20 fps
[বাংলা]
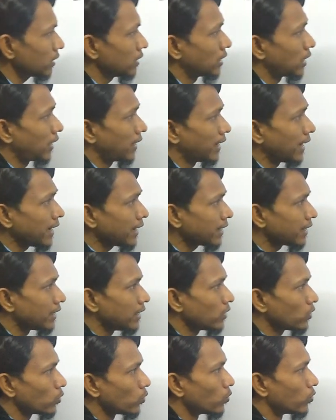তাহলে এই
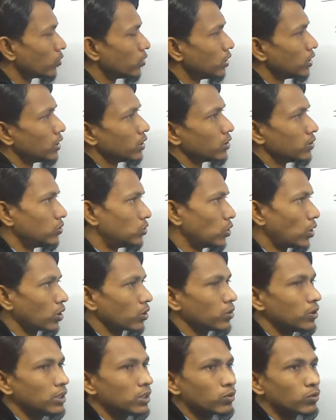কিটন
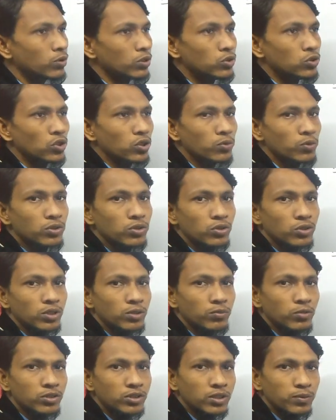যখনই কোনো জৈব
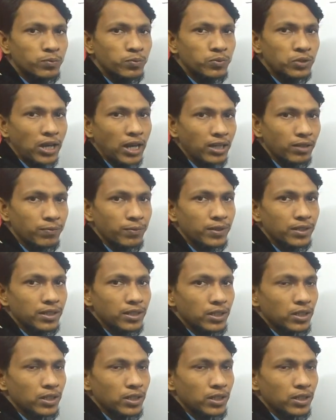যৌগের মধ্যে থাকবে